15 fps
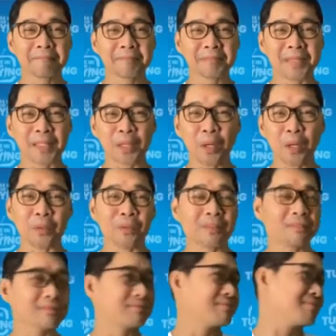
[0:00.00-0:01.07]
Ayun
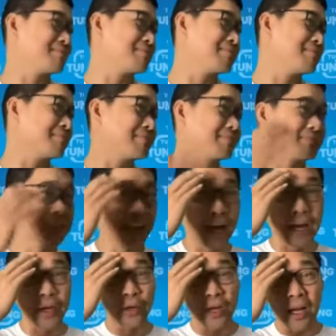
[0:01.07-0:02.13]

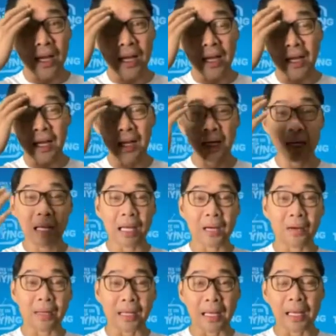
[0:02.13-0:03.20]
kayo na
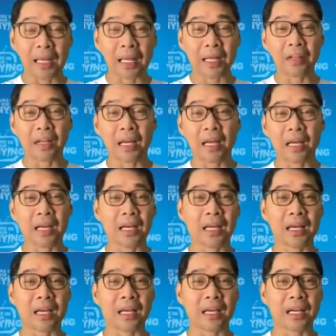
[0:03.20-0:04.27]
wala, kayo nang uh,
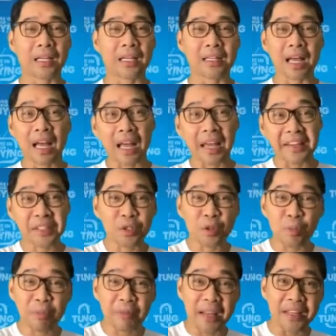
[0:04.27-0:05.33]
ah,
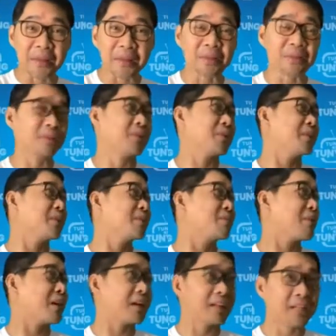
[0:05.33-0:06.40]
naka-scoop kayo. Oh, yung
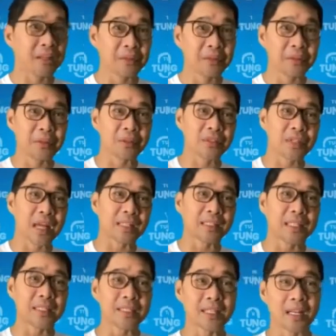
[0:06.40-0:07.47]
mga nanonood sa
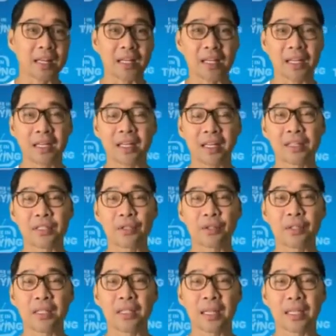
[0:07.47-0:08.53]
atin sa
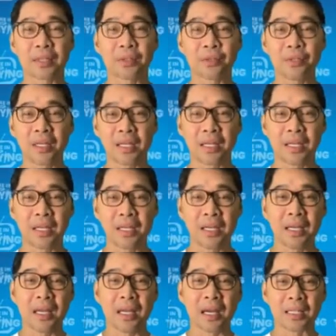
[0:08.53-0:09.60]
Tune TuneIn Ketunying
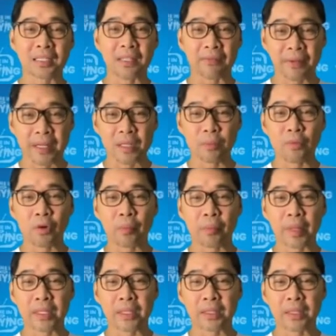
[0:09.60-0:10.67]
at sa Facebook
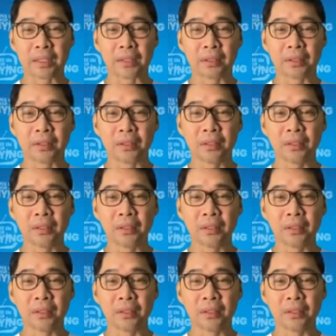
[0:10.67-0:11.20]
page na to